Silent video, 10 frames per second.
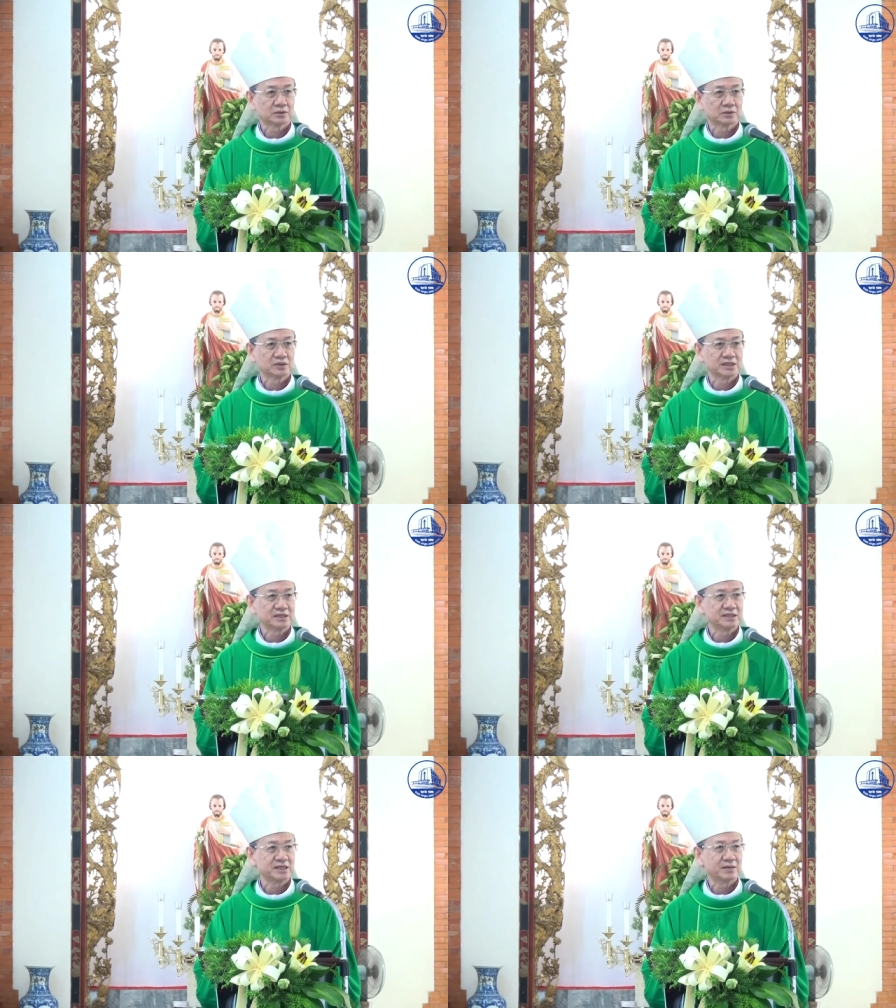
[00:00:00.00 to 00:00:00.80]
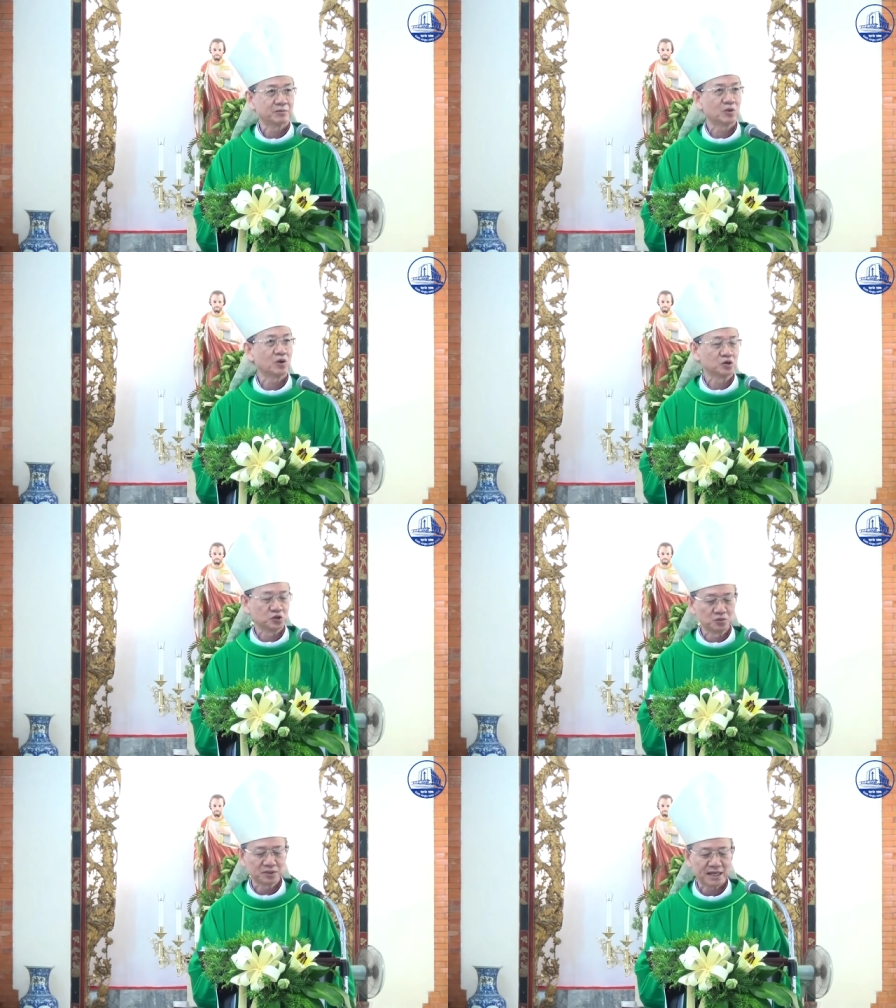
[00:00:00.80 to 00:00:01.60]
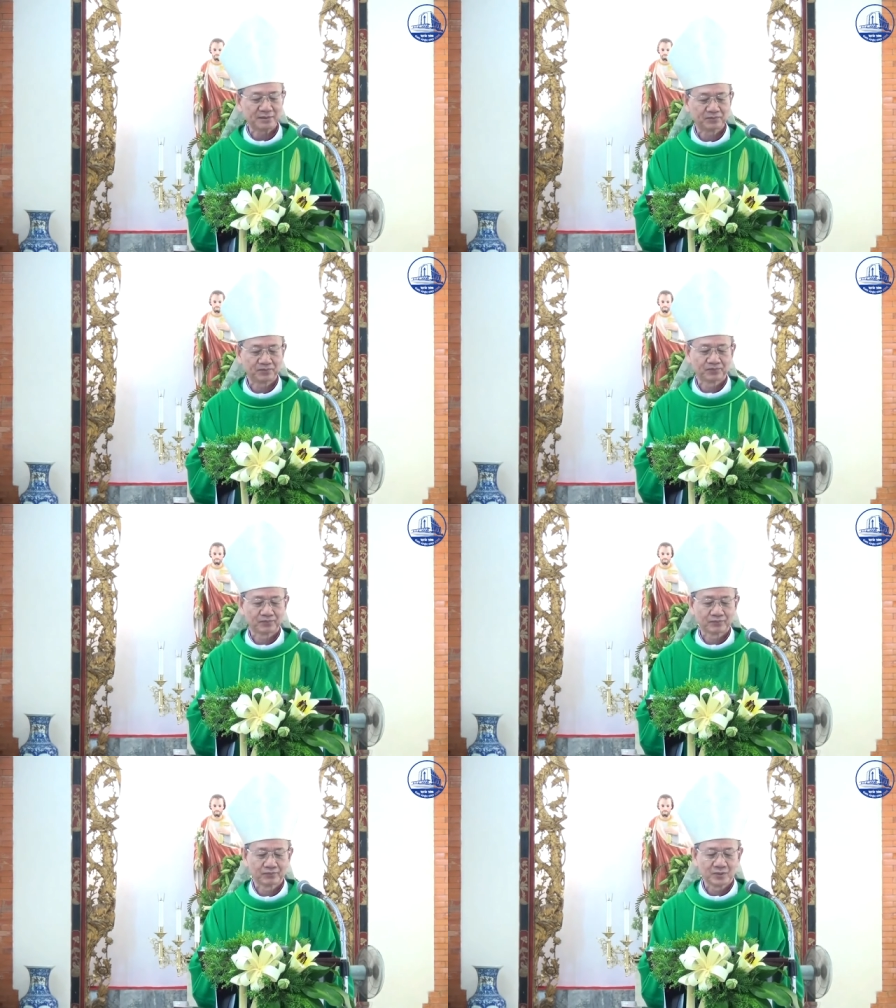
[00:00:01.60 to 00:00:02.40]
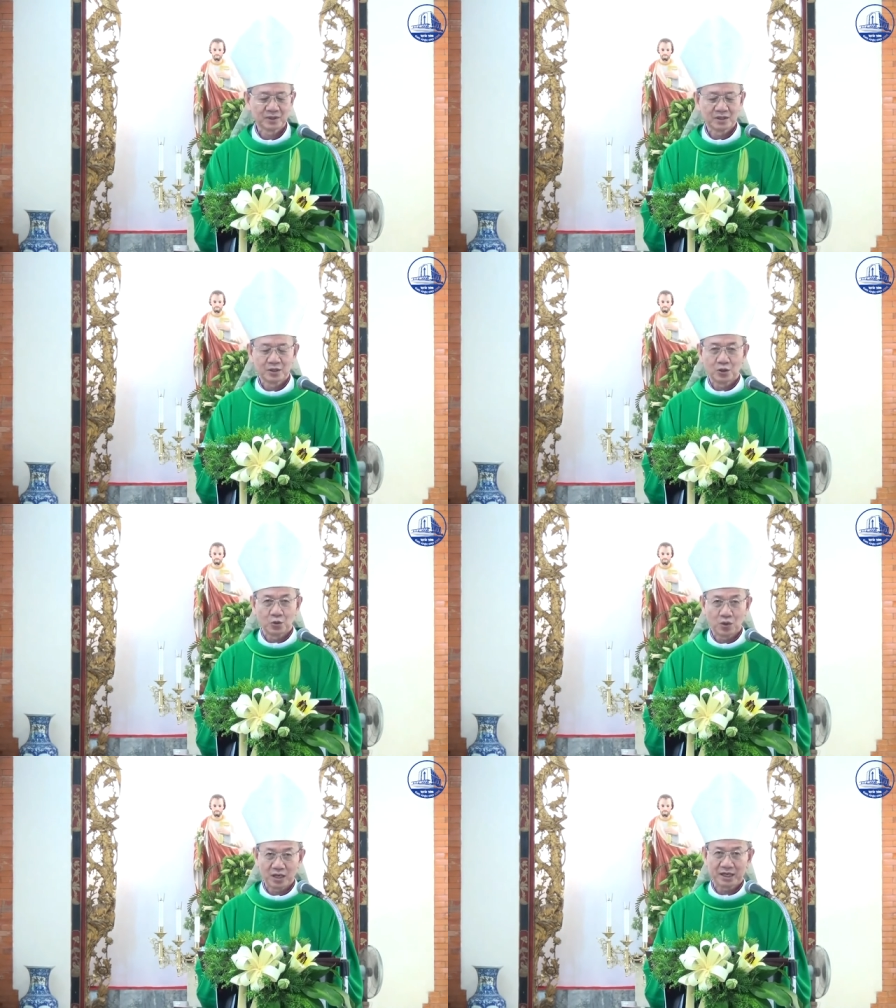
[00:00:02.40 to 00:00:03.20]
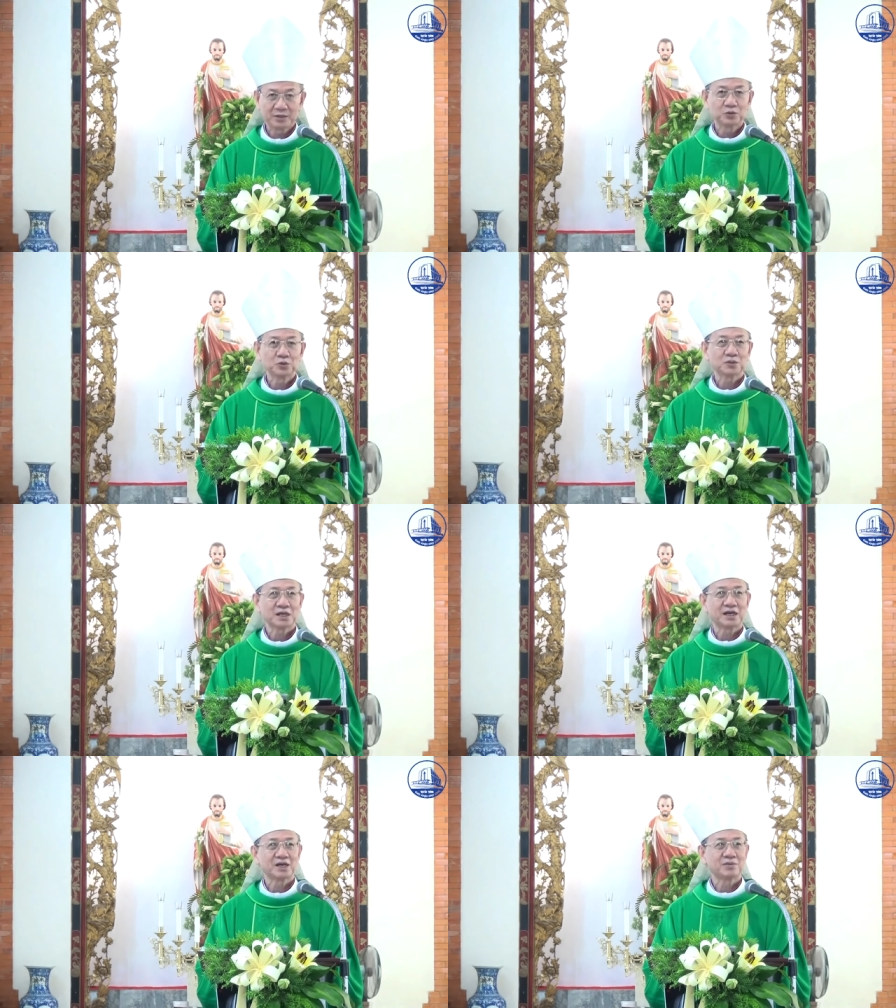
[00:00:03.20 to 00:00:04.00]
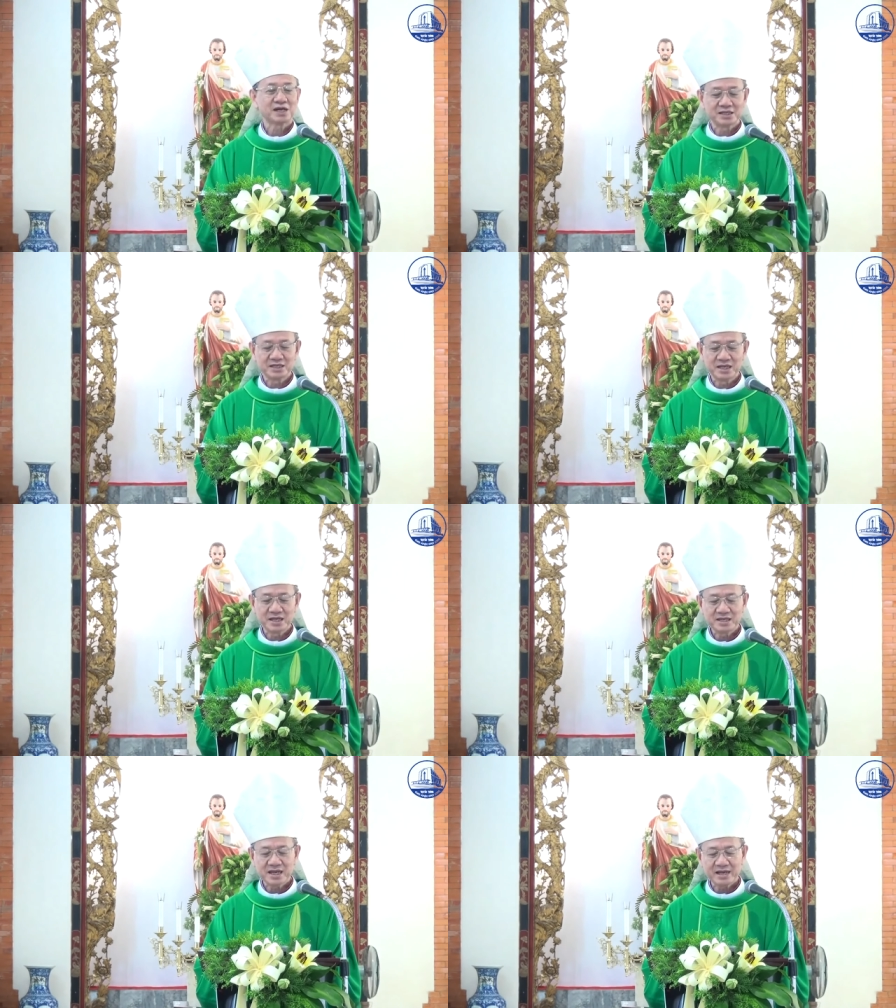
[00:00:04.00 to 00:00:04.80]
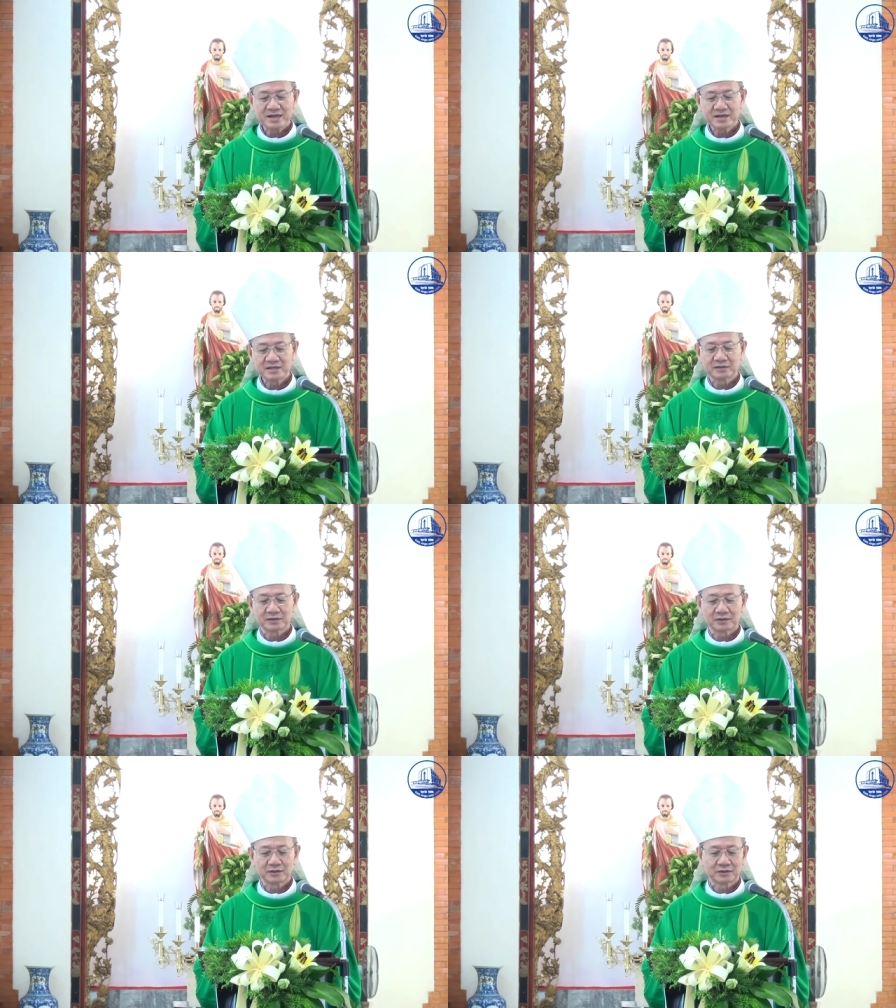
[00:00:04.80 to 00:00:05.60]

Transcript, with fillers: thưa anh chị em còn chúng ta hoàn cảnh của chúng ta ngày hôm nay thì dễ dãi hơn